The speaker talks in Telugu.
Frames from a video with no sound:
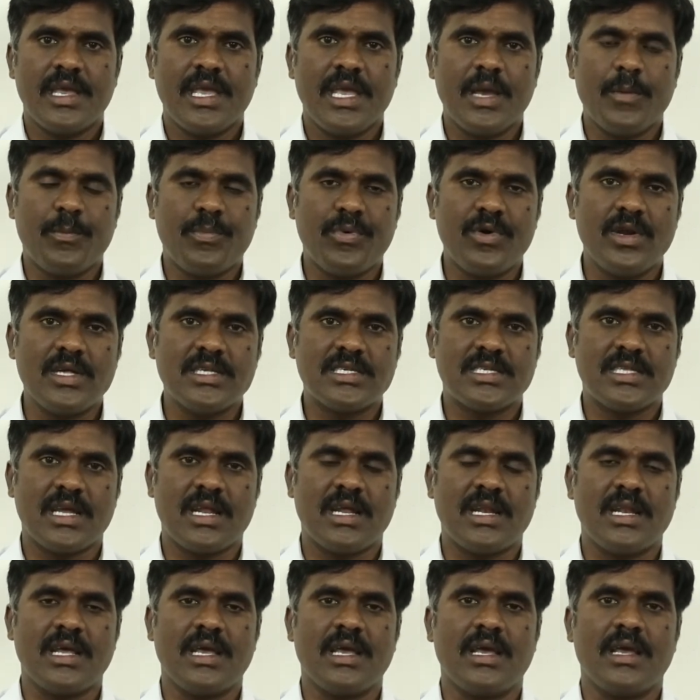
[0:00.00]
ఎప్పుడు
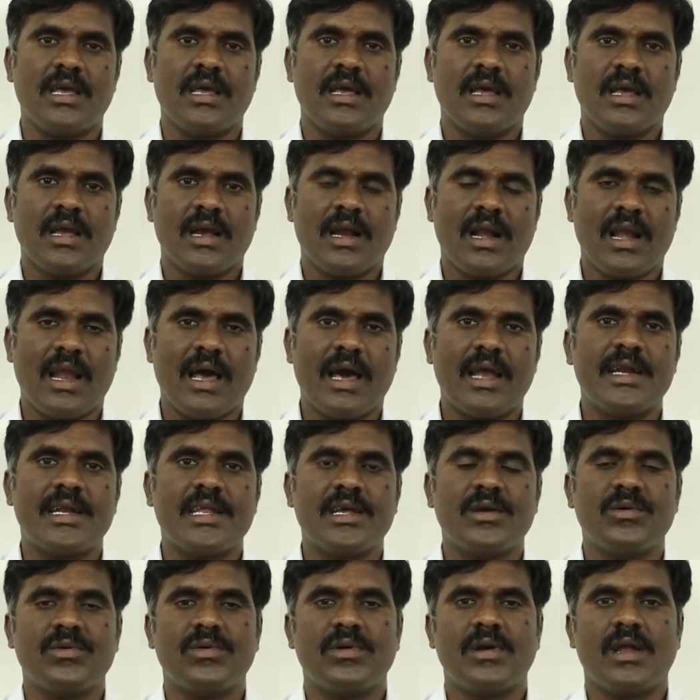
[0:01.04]
ఇస్తారనే క్లారిటీ
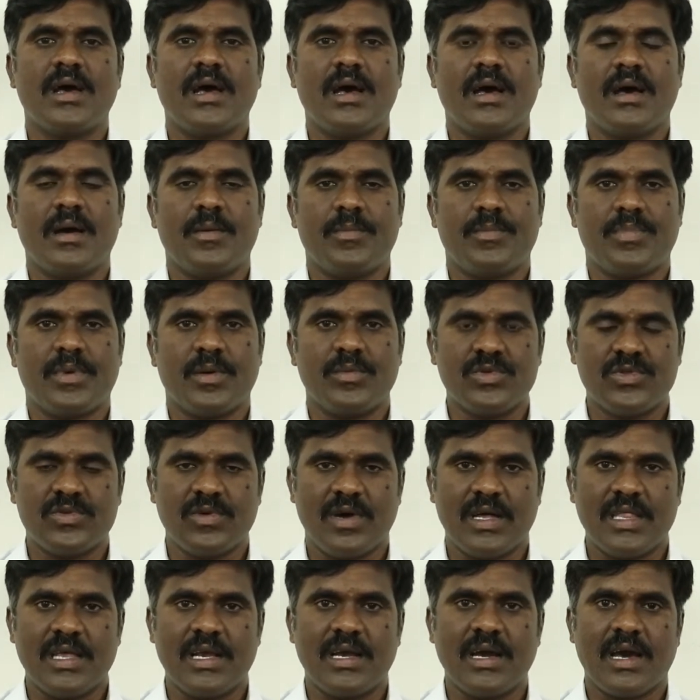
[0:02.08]
కూడా ప్రభుత్వ
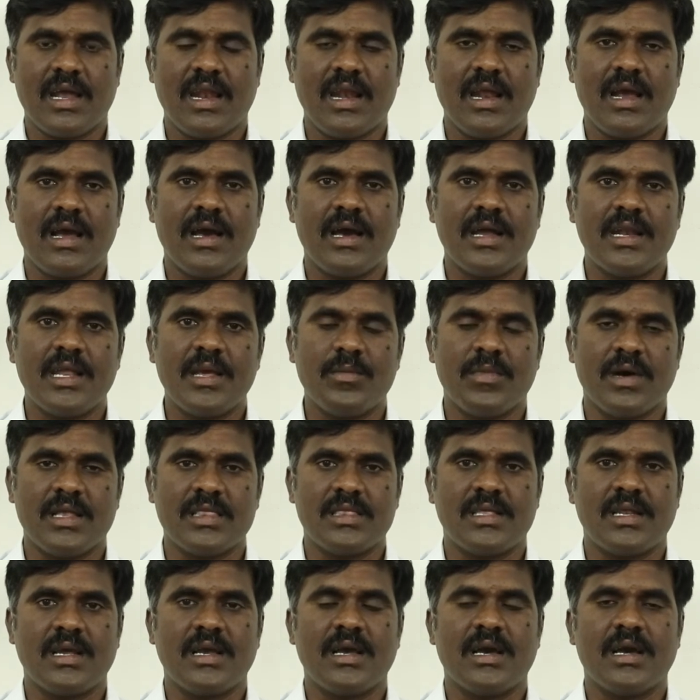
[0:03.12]
అధికారులు కానీ
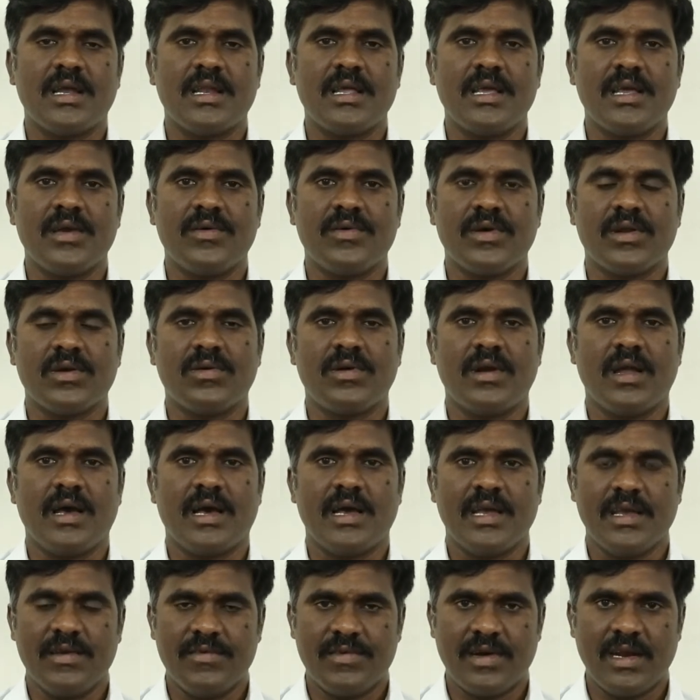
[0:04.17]
మంత్రి కానీ ఎవరు కూడా
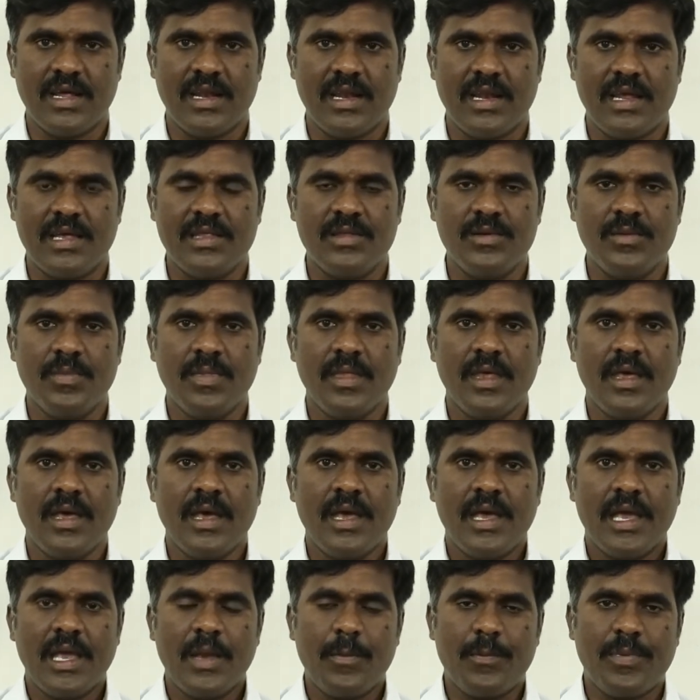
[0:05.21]
ఇవ్వడం లేదు
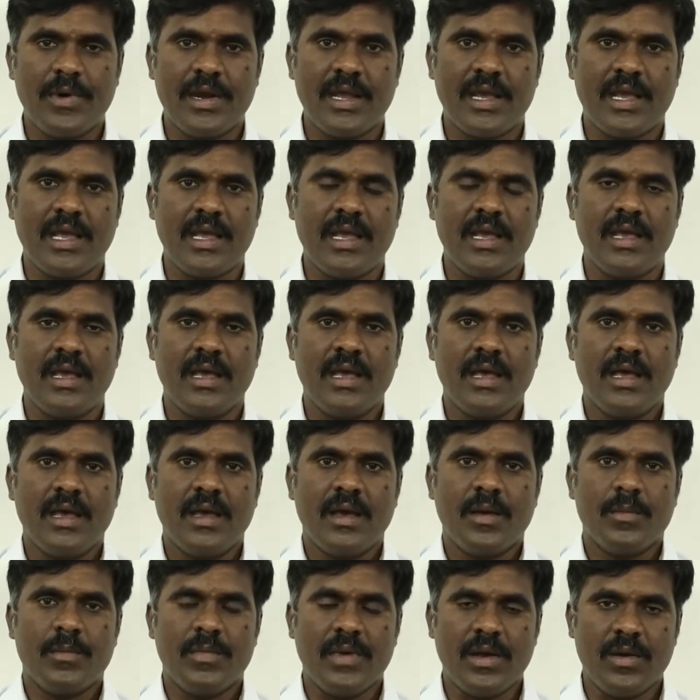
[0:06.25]
ఇప్పటికీ
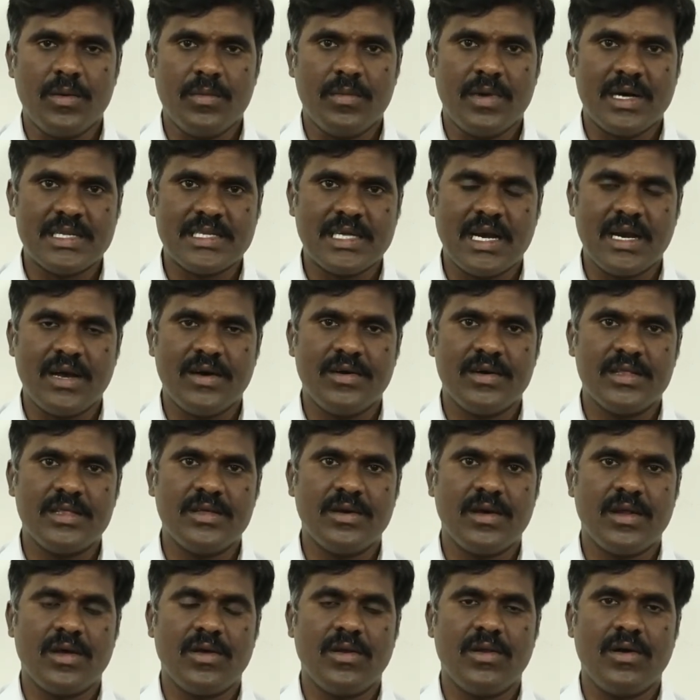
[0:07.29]
మేము మా సంఘం
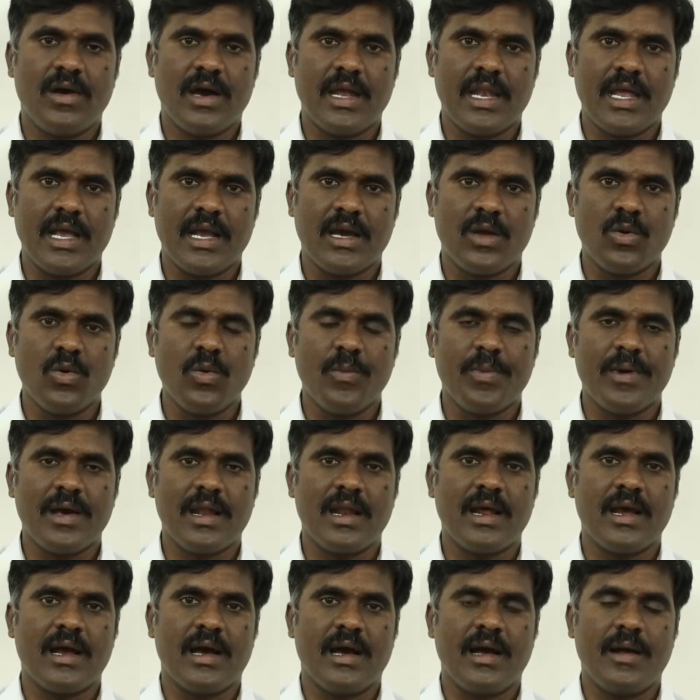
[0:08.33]
ఆధ్వర్యంలో అనేక
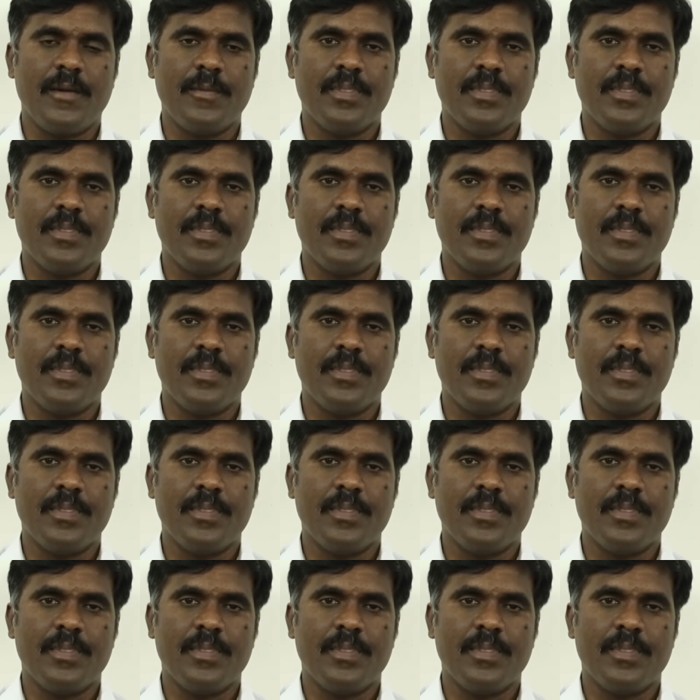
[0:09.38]
రూపాలుగా